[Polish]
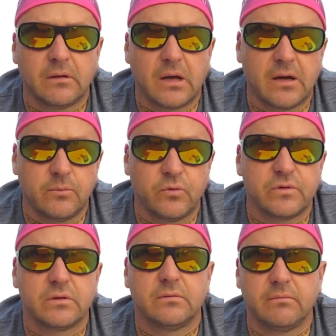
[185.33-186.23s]
Arbuz,
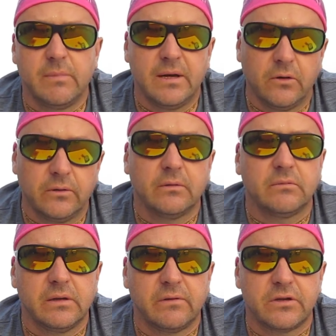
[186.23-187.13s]
melon,
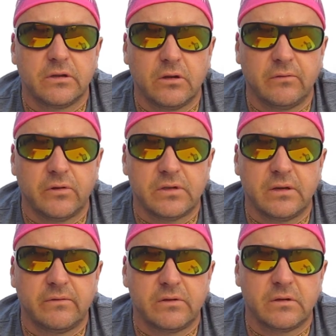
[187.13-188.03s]
te właśnie te
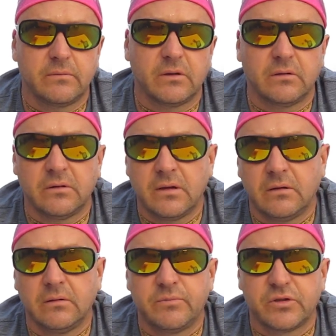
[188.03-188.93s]
owoce są
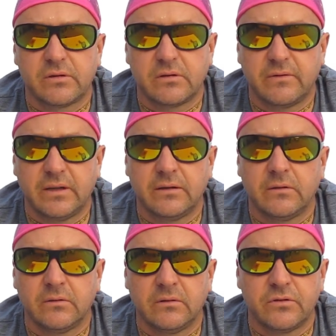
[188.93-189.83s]
e, przystosowane,
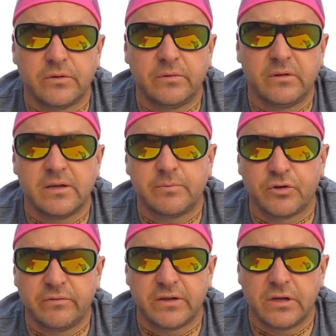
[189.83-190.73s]
do, żeby je
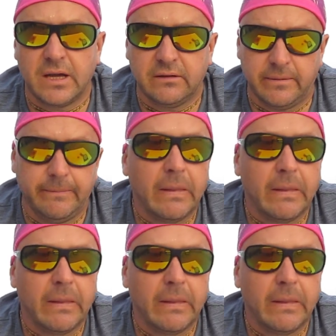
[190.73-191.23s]
spożywać latem.